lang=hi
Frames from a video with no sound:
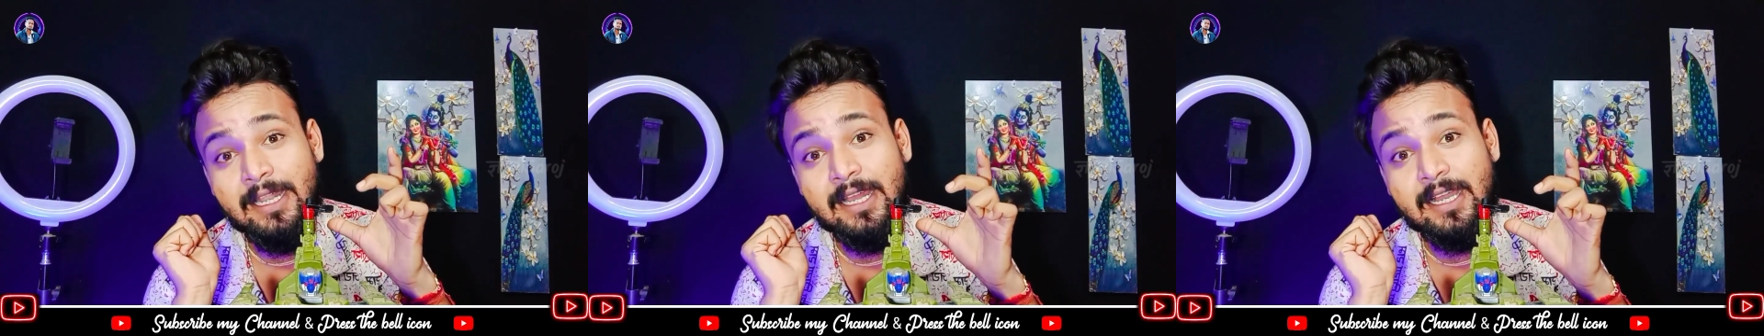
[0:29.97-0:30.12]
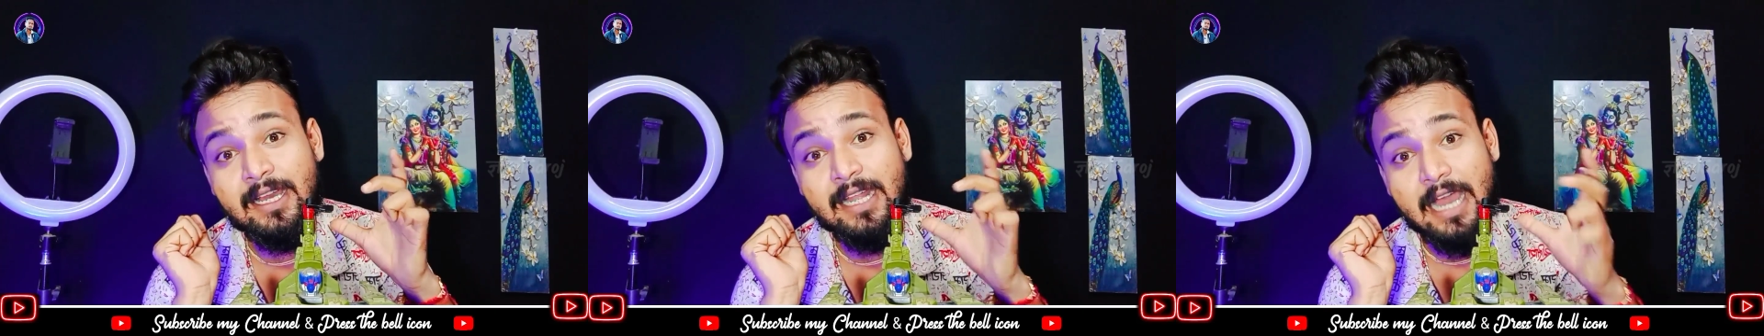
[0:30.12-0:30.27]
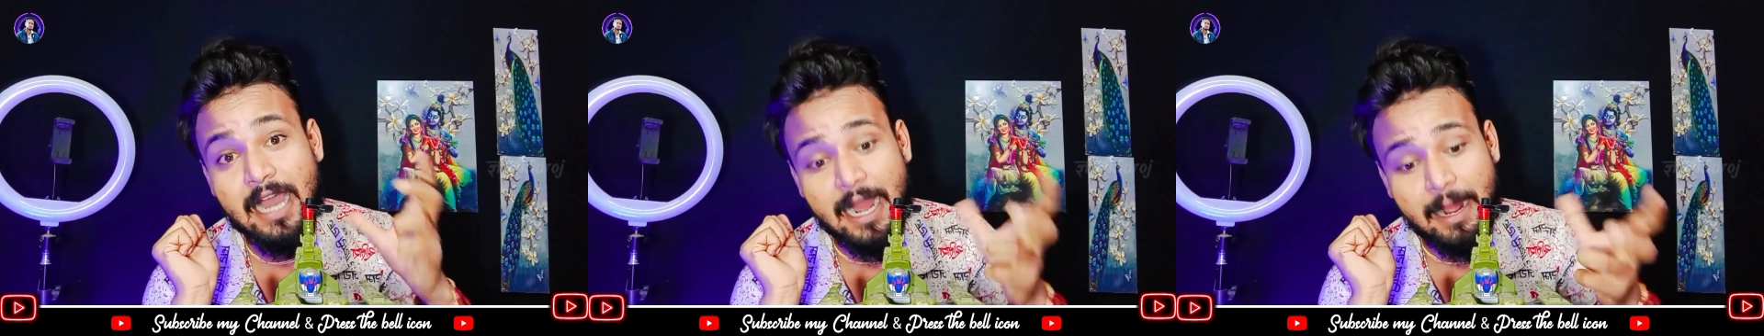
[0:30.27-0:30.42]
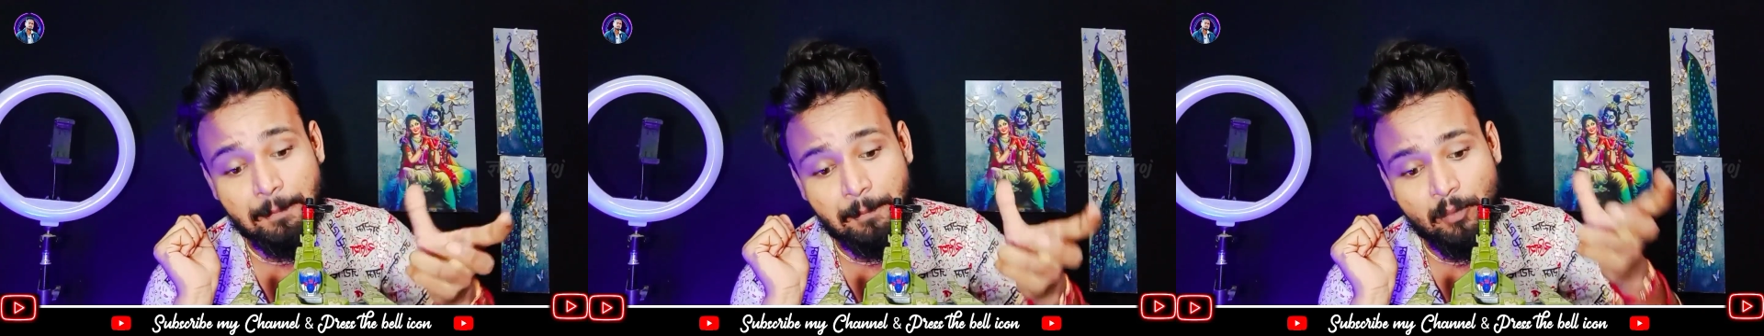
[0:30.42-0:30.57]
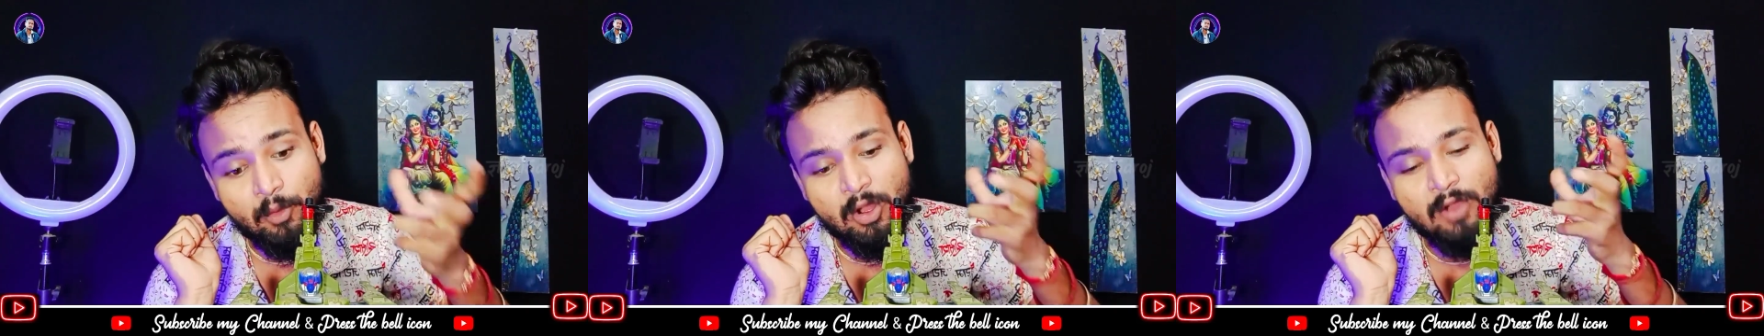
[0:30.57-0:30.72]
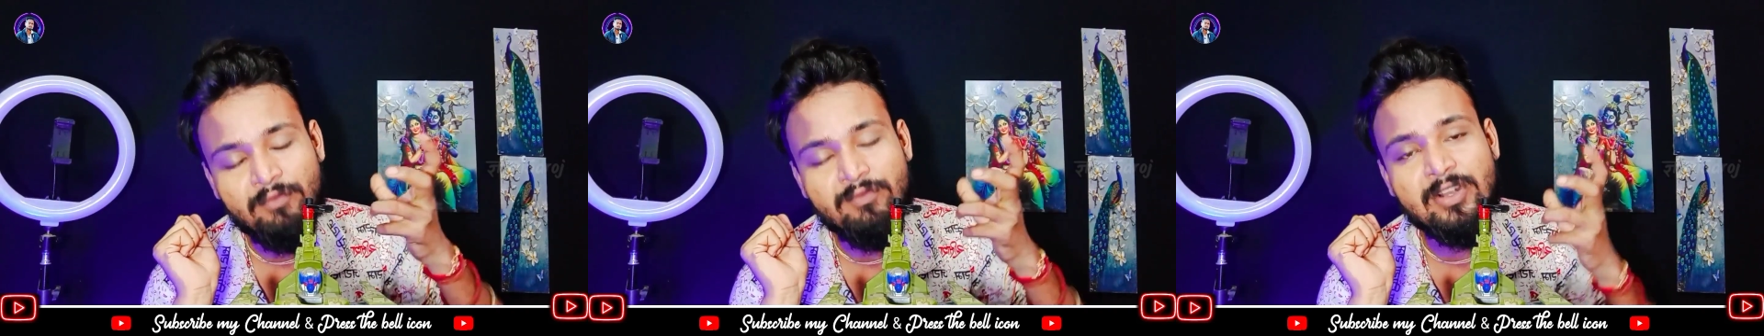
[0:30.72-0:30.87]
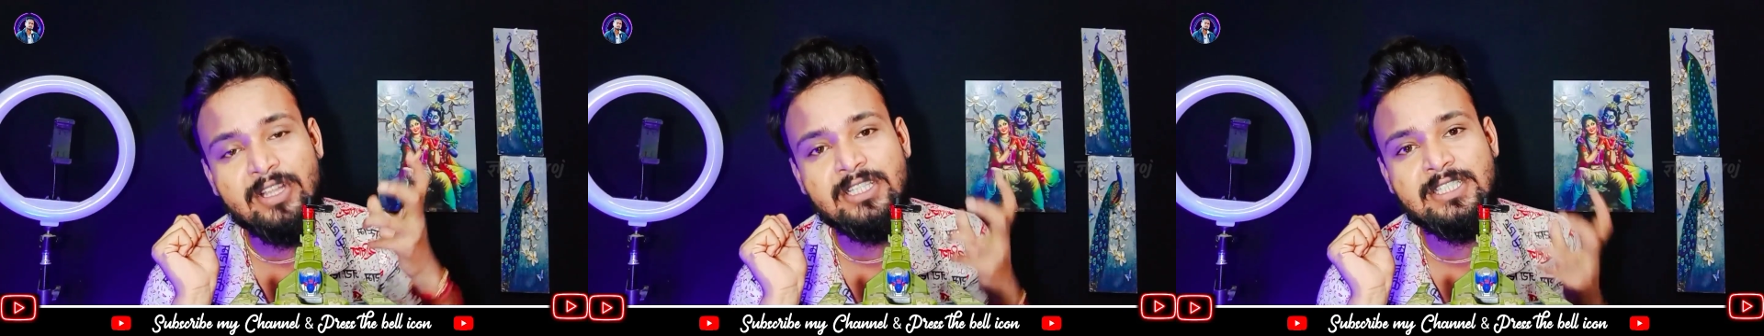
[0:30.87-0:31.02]
लेकर आपको
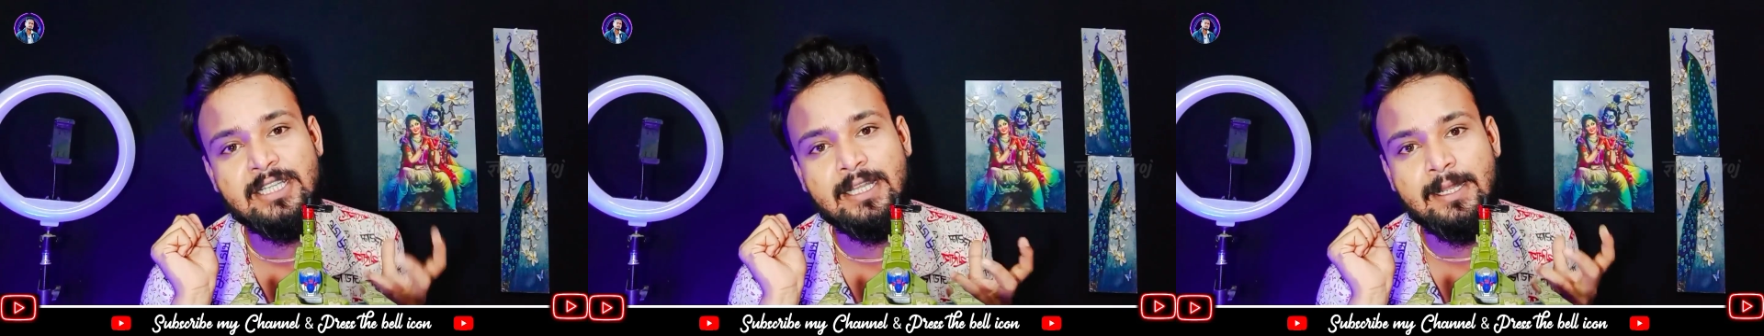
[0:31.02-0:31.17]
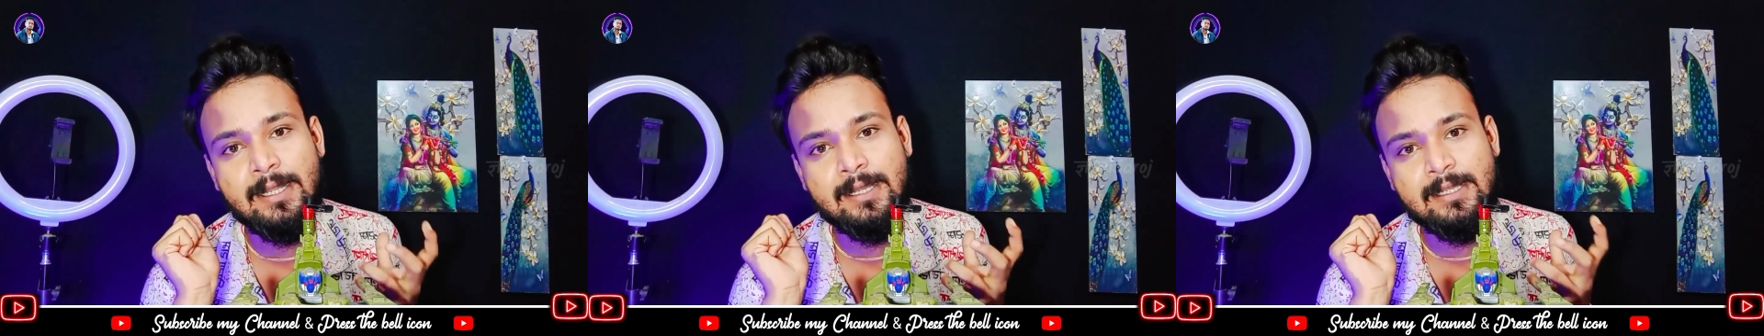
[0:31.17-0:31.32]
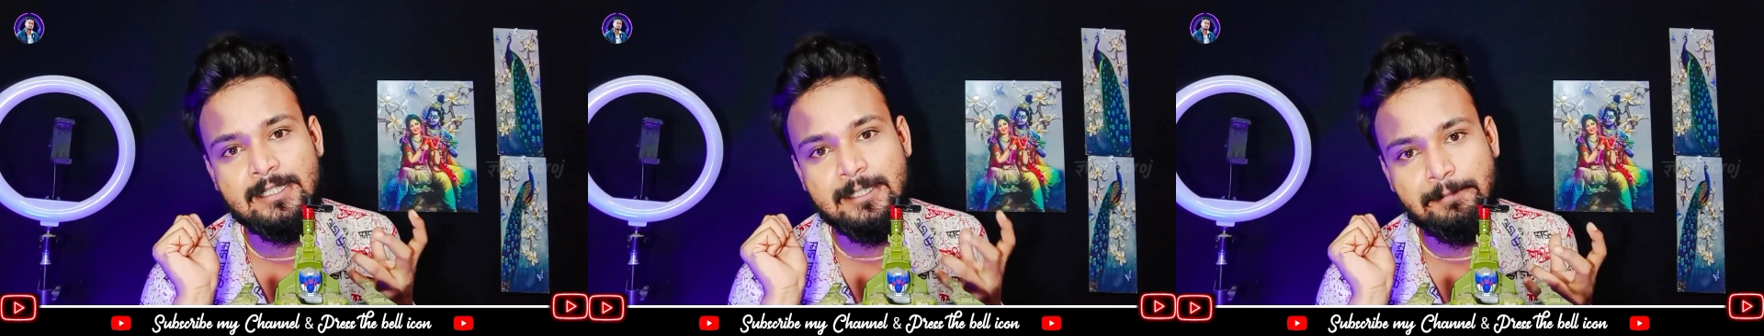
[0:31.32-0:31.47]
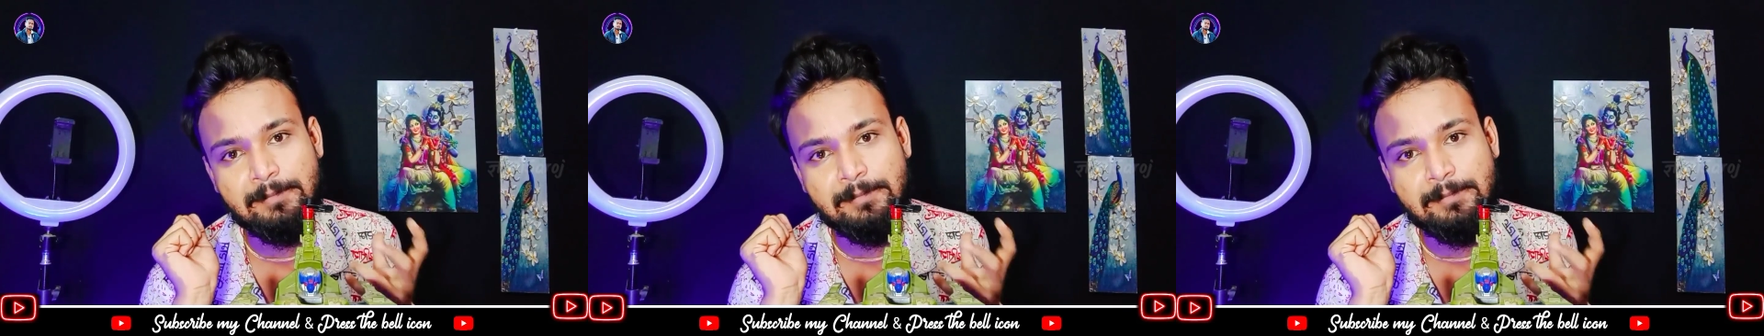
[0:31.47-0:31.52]
अपने चैनल का